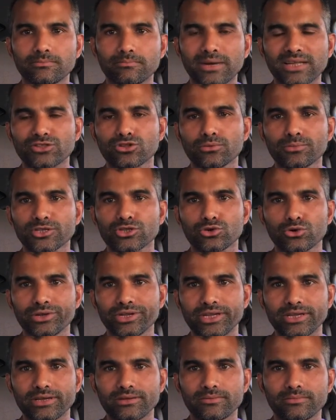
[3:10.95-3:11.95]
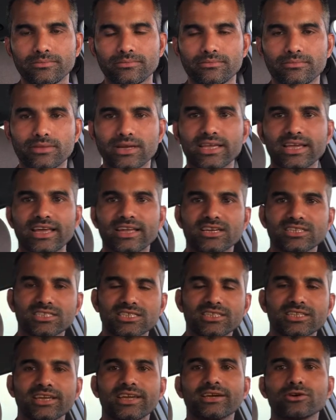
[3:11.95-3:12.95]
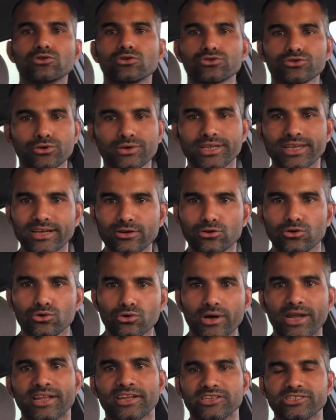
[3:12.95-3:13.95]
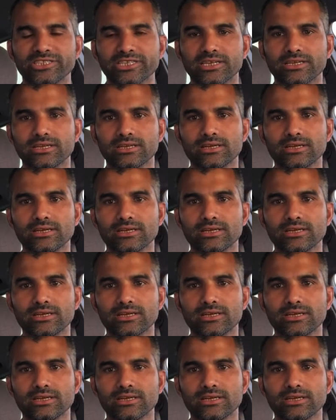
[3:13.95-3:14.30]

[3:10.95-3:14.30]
মাধ্যমে তৈরি মানে এনার্জি দিয়ে এগুলো তৈরি এগুলো এনার্জি